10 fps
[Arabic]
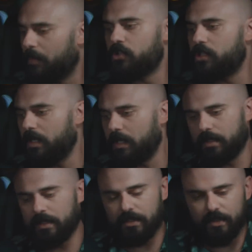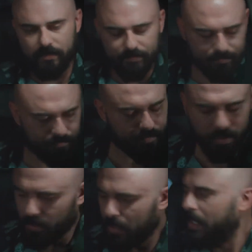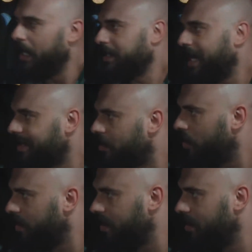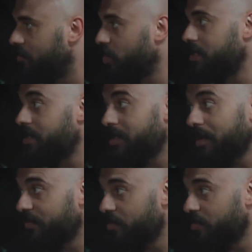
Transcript: بصي آه يعني انا لحد دلوقتي مش عايز اتصرف